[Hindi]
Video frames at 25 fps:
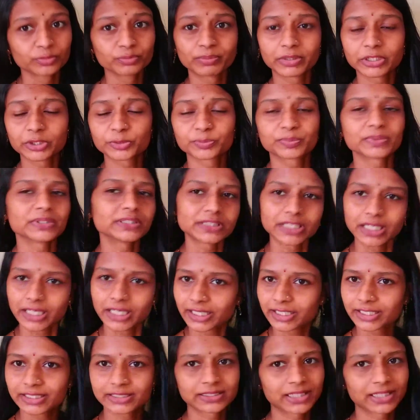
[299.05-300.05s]
बचपन से
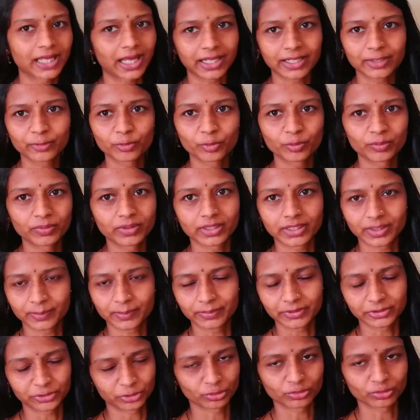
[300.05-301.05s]
लेके सारे उम्र के
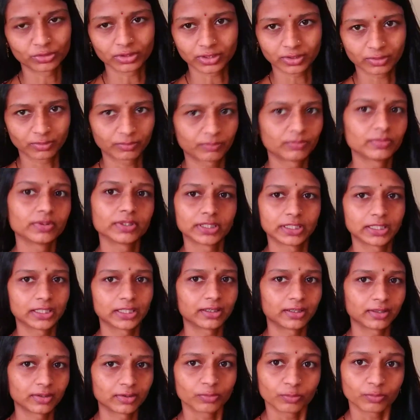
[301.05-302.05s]
बच्चों तक
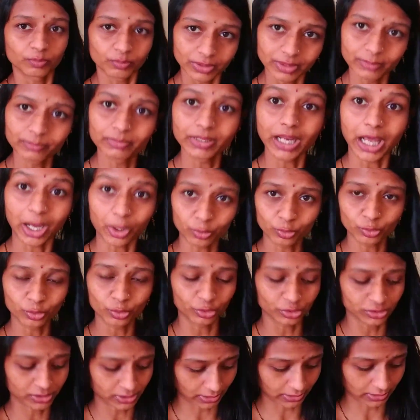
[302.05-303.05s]
मतलब लागू
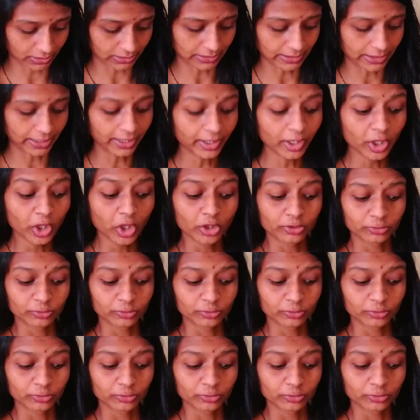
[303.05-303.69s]
हो सकती है